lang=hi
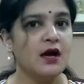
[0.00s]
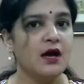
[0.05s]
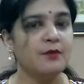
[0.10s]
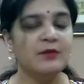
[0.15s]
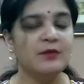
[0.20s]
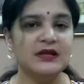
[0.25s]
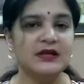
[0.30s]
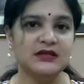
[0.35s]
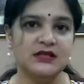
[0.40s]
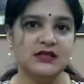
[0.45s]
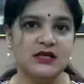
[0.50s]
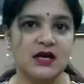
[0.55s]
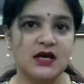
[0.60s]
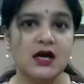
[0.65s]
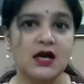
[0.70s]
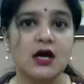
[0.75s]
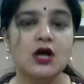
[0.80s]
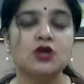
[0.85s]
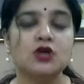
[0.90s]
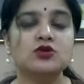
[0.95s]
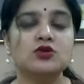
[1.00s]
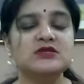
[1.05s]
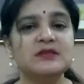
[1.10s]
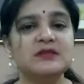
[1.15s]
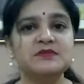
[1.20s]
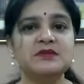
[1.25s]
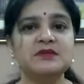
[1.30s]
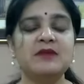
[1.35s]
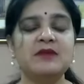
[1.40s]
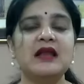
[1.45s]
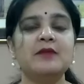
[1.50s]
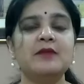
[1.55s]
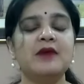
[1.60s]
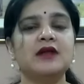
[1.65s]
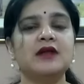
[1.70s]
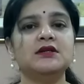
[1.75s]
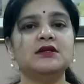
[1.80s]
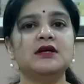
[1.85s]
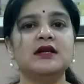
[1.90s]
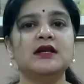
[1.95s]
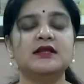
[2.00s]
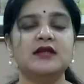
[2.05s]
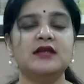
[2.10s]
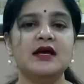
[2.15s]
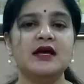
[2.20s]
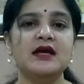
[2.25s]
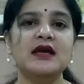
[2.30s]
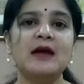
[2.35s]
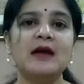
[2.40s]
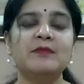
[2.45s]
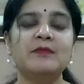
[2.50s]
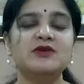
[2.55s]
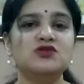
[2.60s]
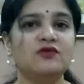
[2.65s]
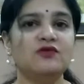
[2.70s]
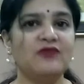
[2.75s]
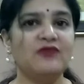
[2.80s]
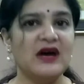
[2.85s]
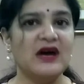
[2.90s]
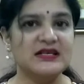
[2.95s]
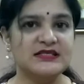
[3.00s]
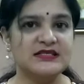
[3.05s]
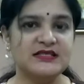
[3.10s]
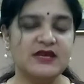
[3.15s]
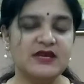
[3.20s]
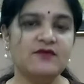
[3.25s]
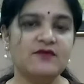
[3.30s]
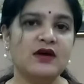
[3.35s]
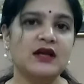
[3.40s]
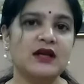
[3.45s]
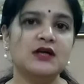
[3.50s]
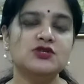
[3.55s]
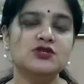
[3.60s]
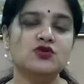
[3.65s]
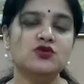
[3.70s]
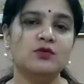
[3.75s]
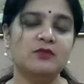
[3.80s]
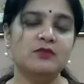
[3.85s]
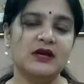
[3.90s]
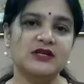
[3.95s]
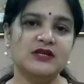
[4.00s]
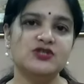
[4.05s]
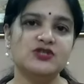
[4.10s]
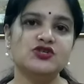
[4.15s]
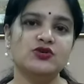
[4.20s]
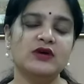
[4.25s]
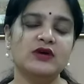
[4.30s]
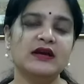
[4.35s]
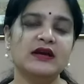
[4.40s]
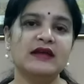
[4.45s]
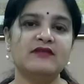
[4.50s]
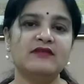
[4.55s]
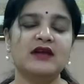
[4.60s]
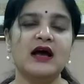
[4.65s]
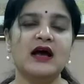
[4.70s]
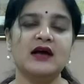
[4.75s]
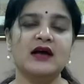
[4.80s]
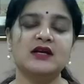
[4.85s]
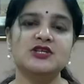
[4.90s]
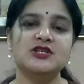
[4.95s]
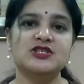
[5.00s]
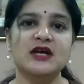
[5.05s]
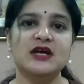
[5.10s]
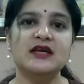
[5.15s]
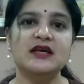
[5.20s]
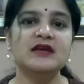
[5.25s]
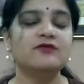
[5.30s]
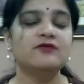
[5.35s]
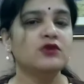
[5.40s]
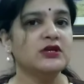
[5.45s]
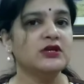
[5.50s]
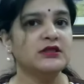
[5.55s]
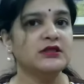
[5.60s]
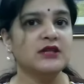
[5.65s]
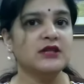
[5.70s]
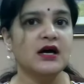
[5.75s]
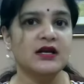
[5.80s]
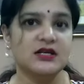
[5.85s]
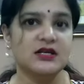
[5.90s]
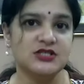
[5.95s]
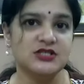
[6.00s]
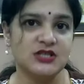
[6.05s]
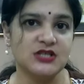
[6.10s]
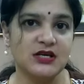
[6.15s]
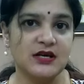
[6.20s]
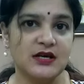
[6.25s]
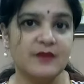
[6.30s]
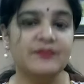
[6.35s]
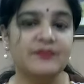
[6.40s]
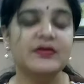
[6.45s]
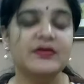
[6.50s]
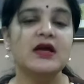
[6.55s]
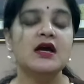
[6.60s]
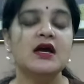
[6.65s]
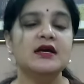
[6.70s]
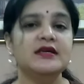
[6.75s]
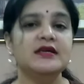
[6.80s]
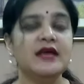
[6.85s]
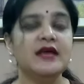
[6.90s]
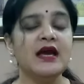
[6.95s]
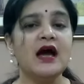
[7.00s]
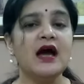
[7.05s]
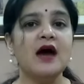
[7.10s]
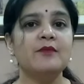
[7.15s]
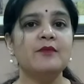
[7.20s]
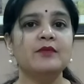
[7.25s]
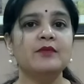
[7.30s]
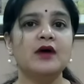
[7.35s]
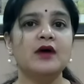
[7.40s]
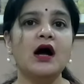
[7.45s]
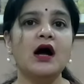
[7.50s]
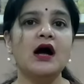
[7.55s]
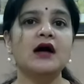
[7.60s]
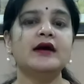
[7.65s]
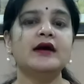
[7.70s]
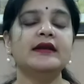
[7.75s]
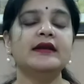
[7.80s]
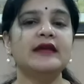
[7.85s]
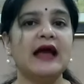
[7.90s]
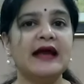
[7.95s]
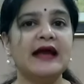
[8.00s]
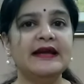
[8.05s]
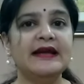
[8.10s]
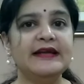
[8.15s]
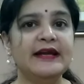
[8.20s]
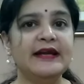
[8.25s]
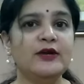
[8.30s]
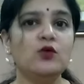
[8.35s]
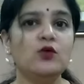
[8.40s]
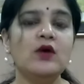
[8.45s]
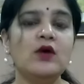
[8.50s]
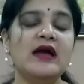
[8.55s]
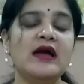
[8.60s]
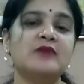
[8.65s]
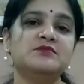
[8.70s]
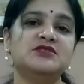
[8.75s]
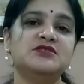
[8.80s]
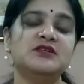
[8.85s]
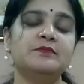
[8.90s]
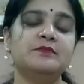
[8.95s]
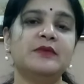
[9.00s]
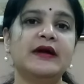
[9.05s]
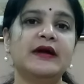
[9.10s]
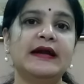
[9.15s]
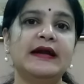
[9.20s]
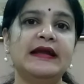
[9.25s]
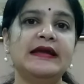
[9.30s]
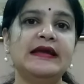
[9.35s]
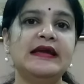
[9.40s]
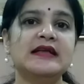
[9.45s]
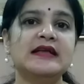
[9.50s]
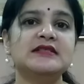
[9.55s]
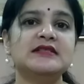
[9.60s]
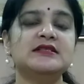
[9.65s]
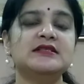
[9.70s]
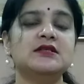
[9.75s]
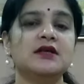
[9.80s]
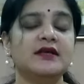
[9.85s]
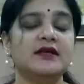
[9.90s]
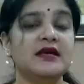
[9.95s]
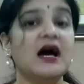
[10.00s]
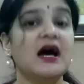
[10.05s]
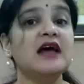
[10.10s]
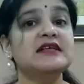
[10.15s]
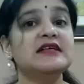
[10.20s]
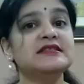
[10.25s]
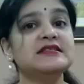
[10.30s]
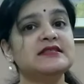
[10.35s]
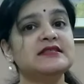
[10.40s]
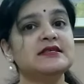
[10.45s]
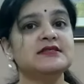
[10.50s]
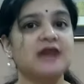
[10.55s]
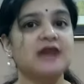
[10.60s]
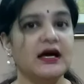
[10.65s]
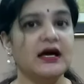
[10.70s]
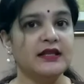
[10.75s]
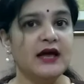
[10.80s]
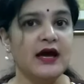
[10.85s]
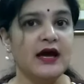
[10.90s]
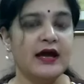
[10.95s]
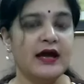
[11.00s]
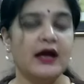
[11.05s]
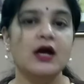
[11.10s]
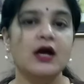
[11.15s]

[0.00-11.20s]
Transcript: बनती है तो सबसे पहले बात कर लेते हैं कि आपका जो फास्टिंग वाला जो ब्लड शुगर लेवल आना चाहिए वो कितना आना चाहिए ये आपका अगर 92 टू पर डी या इससे ज़्यादा है